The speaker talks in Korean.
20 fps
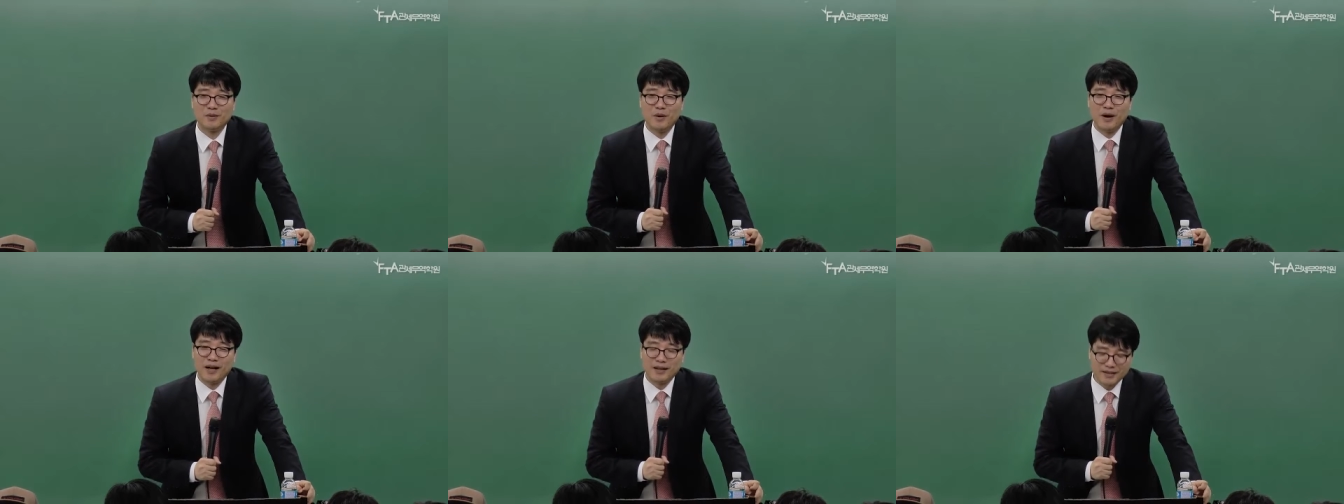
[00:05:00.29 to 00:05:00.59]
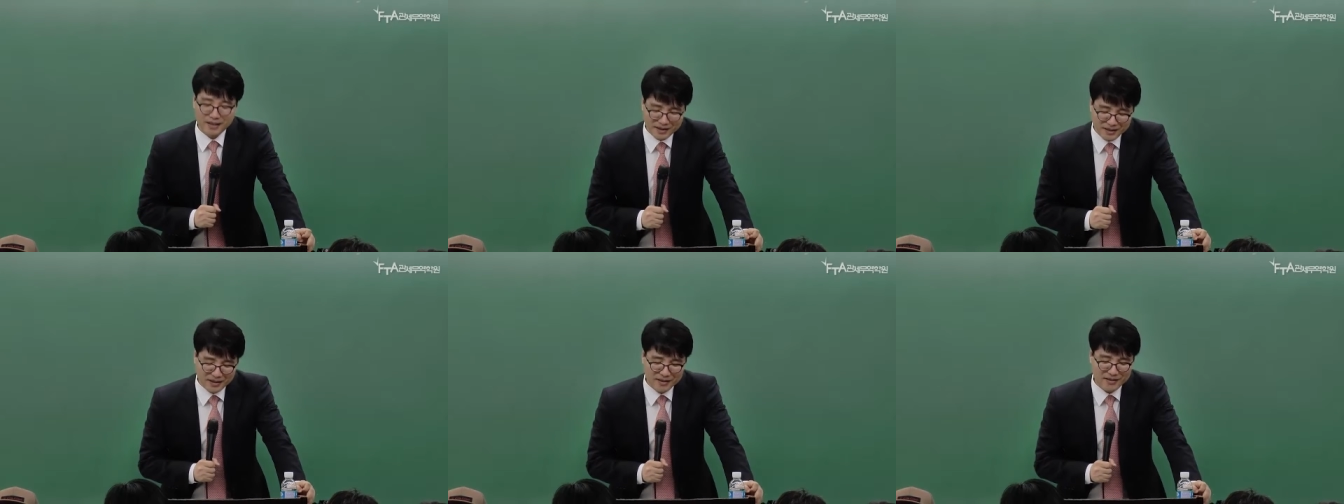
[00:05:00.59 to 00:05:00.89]

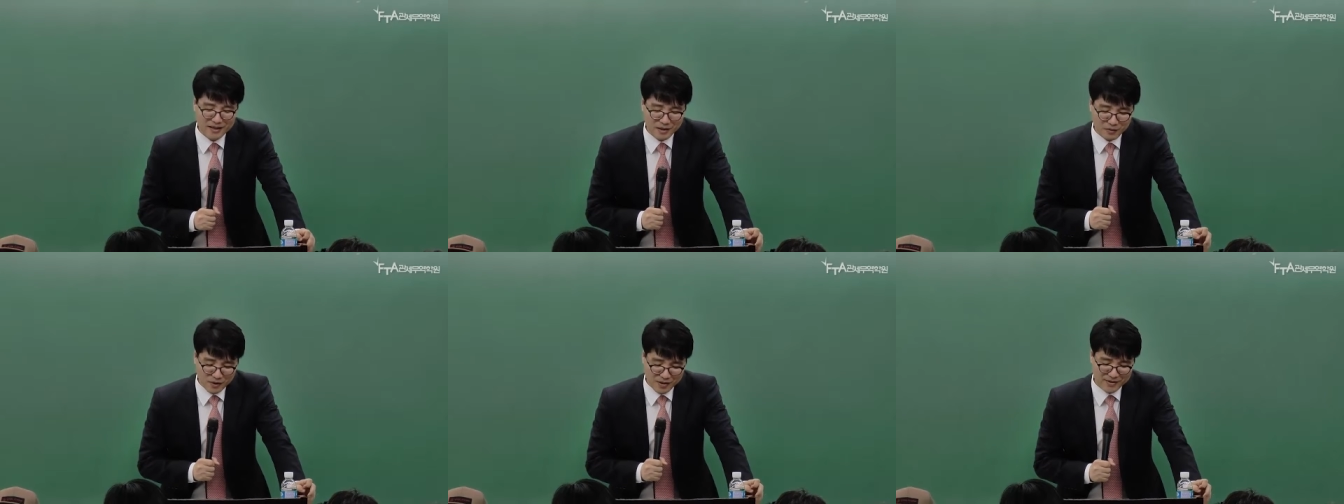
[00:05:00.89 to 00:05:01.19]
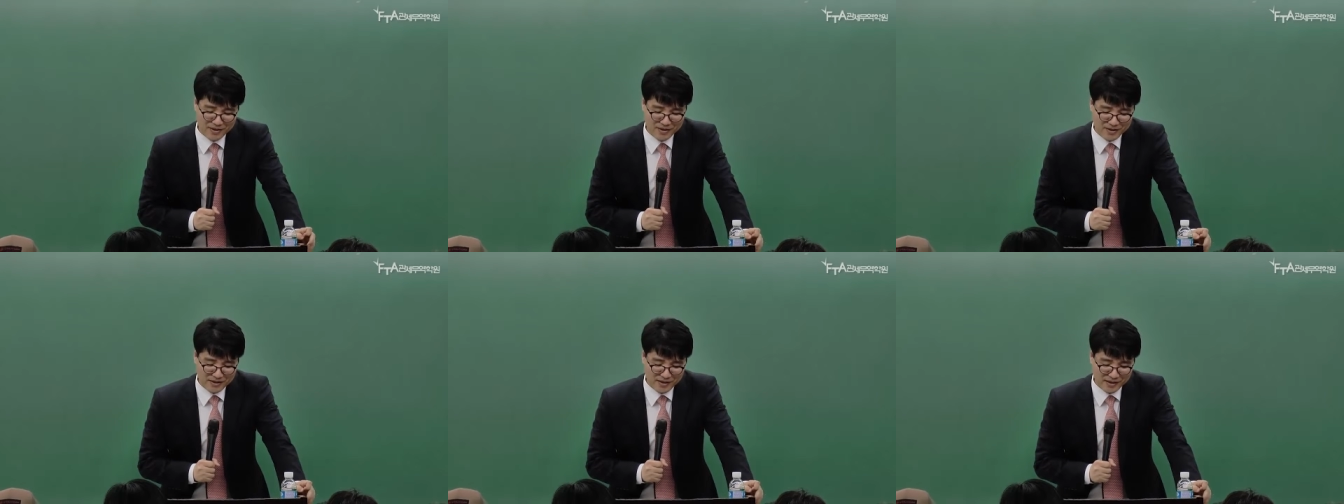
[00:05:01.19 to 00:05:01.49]
과세된다,
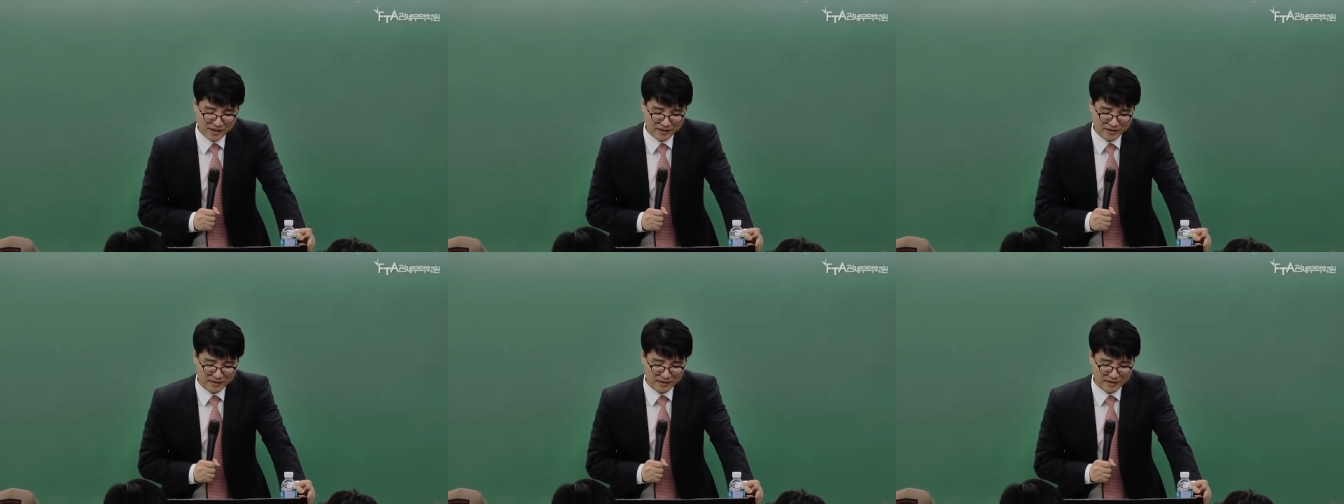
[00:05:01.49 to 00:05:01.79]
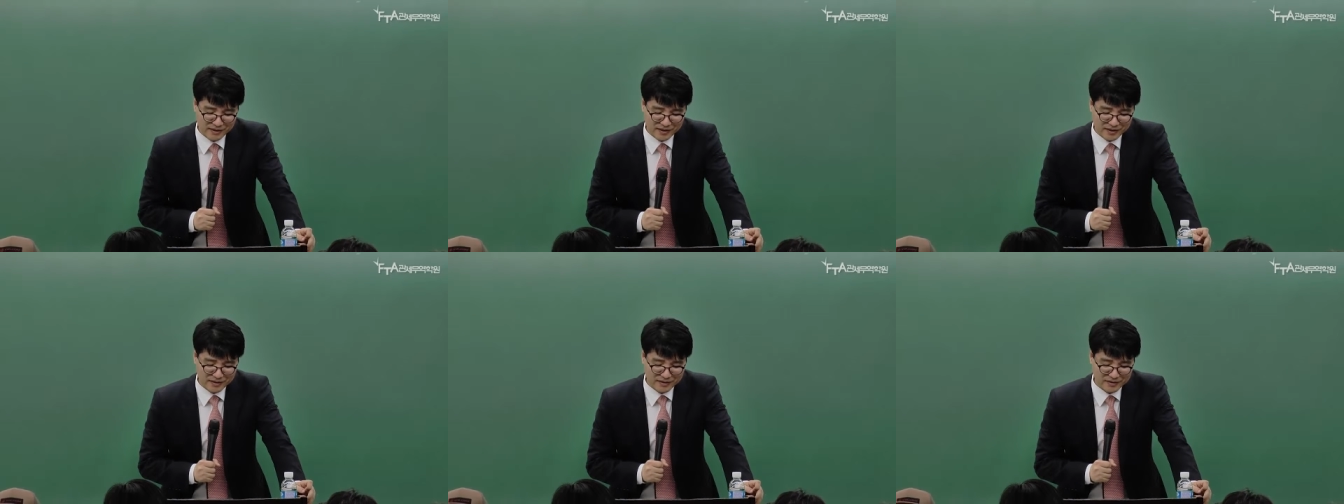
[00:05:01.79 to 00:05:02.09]
과세되지
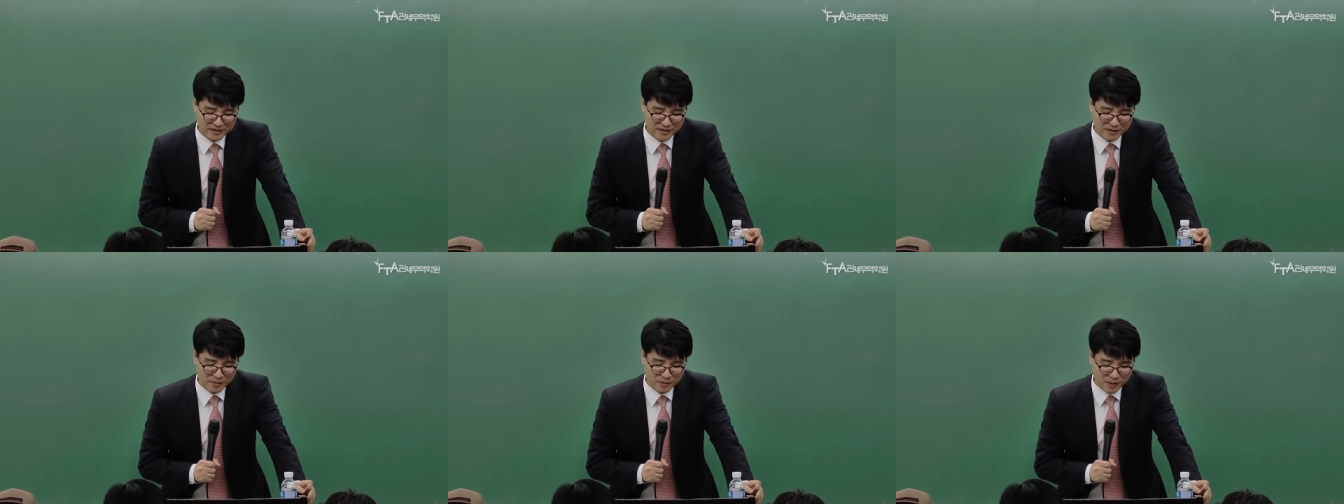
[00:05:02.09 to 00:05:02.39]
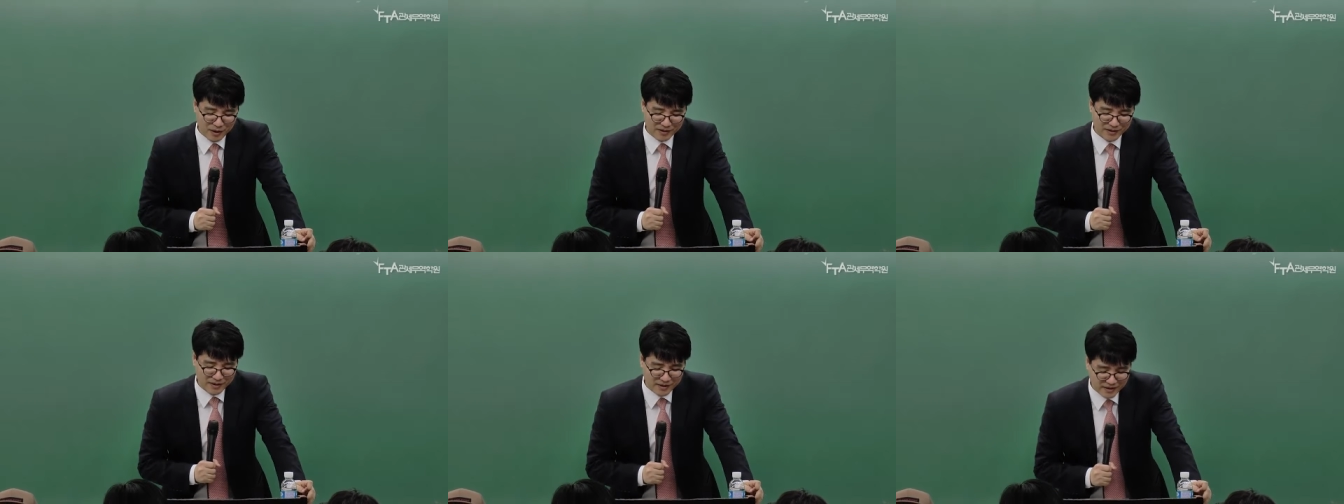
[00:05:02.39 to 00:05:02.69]
않는다. 그다음에
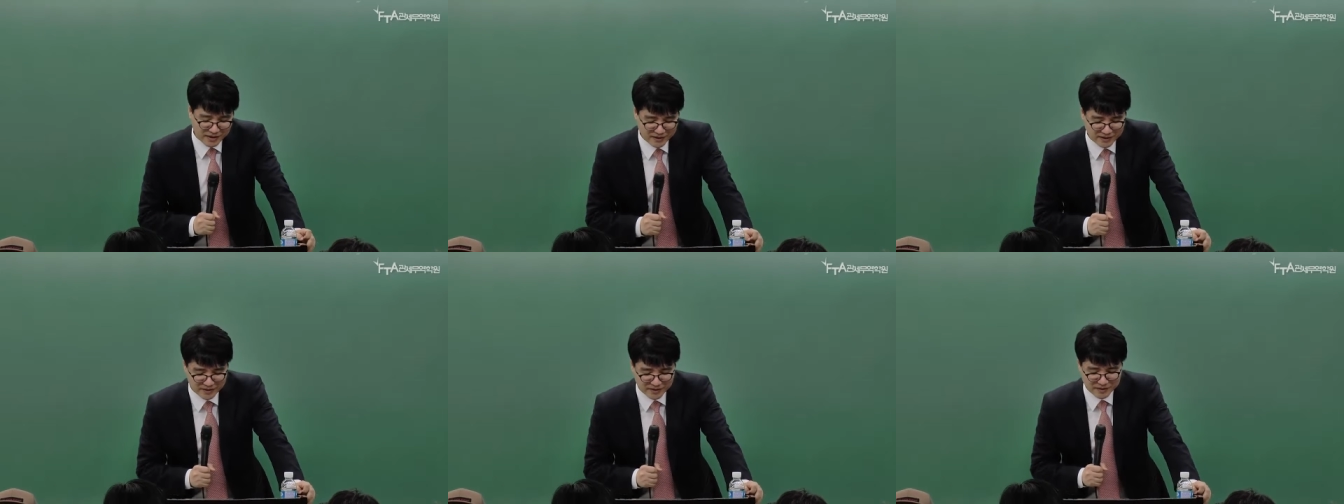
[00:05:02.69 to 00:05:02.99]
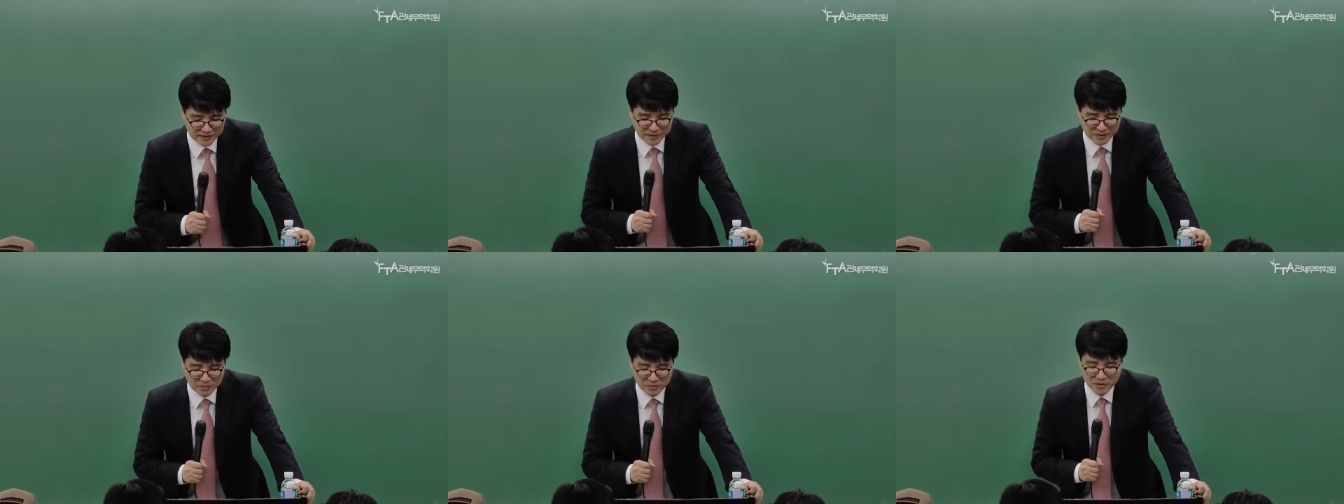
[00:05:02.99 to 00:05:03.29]
과세
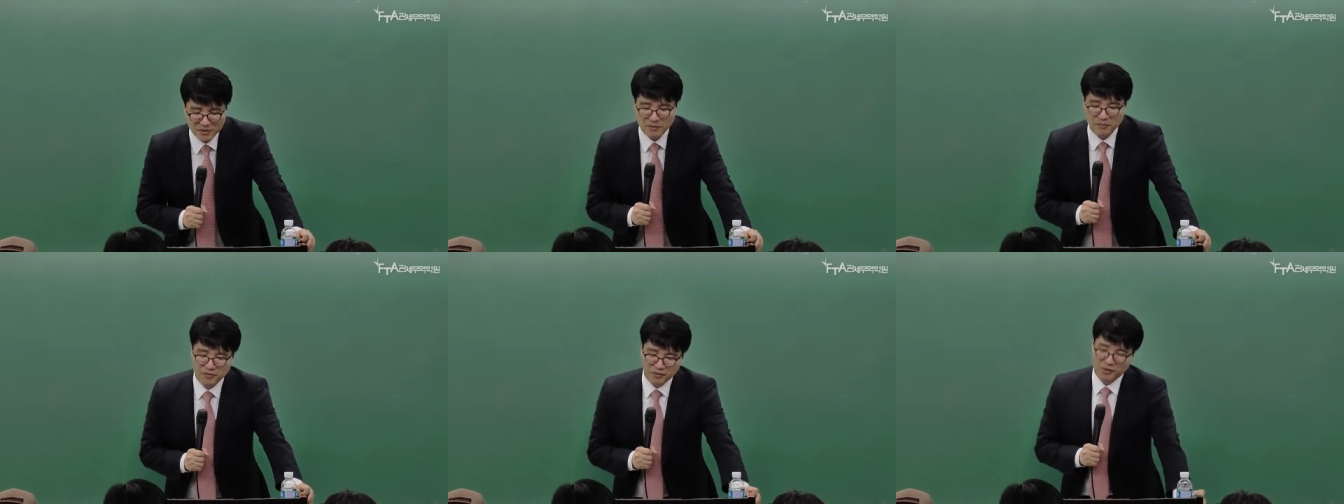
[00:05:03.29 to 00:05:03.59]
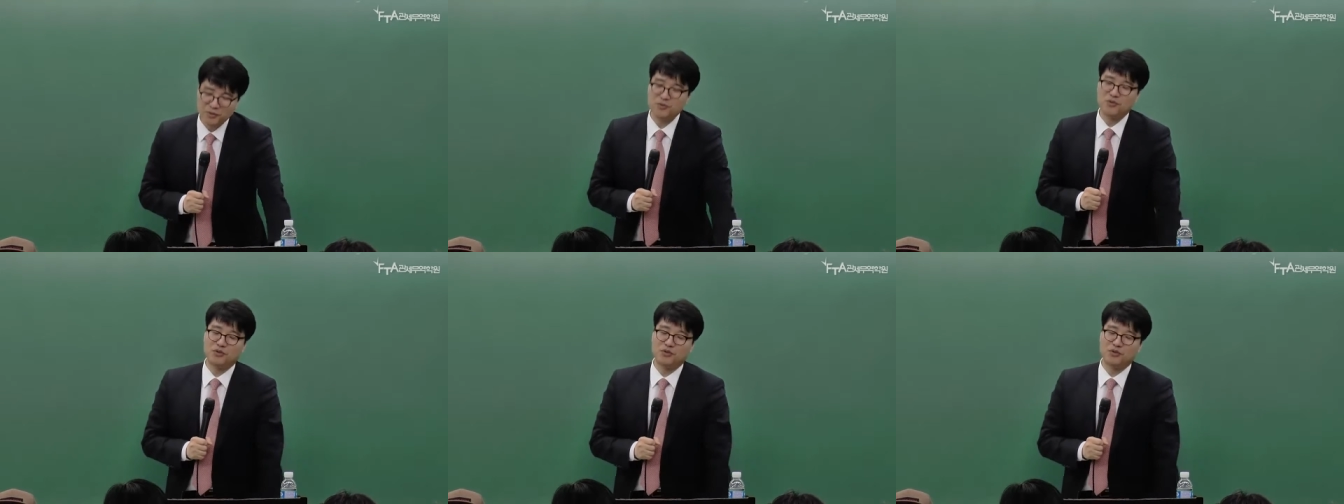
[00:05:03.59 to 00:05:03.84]
가격을 뭐 물론